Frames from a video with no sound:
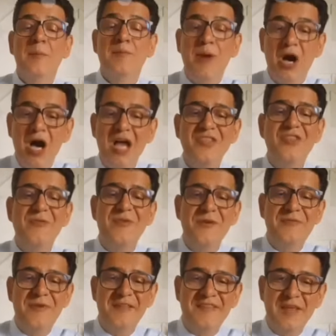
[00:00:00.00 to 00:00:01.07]
Pode vir
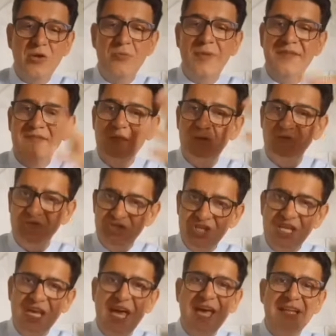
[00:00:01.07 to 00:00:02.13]
fazer uma
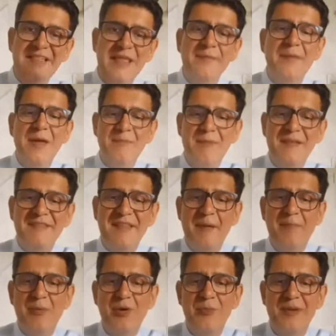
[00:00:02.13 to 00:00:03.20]
cirurgia e também passar
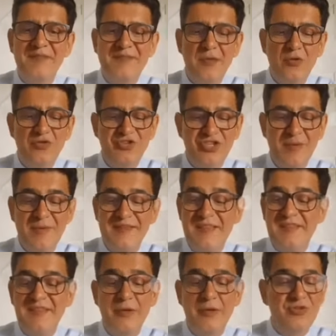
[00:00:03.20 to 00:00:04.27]
por uma cirurgia, mas a
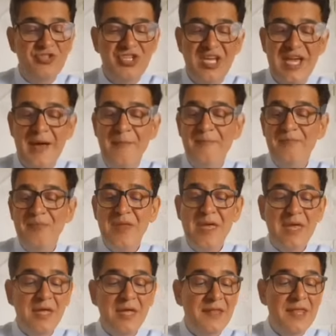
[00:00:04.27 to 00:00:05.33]
cirurgia
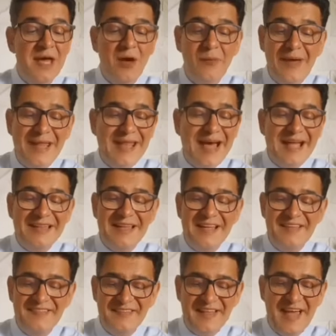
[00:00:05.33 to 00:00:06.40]
não é nada
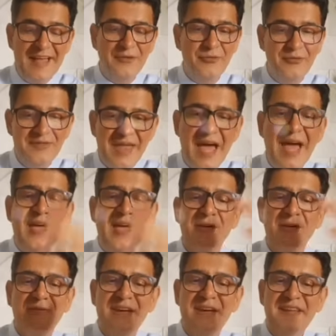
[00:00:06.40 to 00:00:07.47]
arriscado, tá?
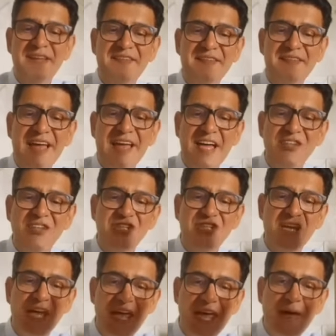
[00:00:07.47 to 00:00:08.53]
Felicidade
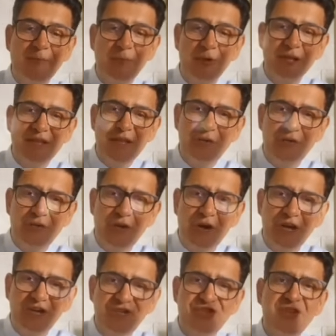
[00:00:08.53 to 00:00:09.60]
e muita
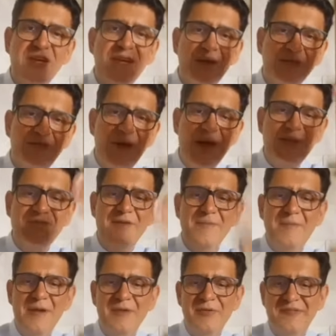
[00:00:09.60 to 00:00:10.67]
sorte vai vir
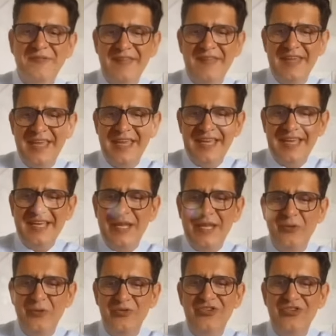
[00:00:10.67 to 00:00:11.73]
para você aí,
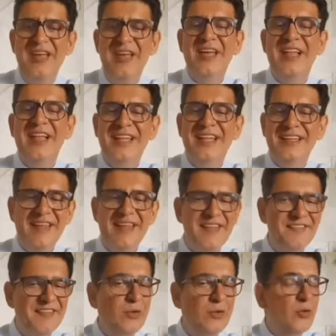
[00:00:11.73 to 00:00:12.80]
Cariúcha, lhe
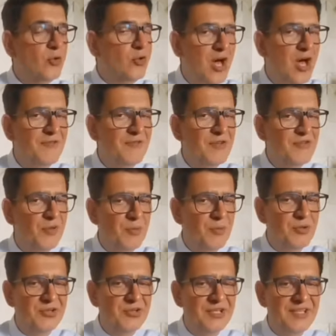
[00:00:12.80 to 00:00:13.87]
trazendo novas
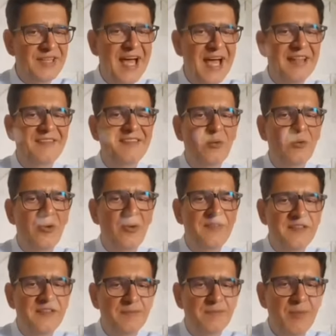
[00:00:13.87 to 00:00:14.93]
oportunidades e
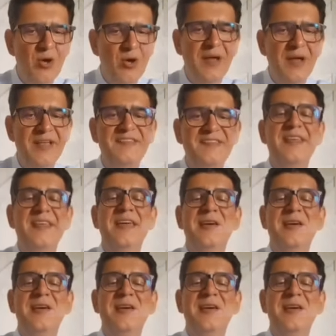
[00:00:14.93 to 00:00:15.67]
coisas boas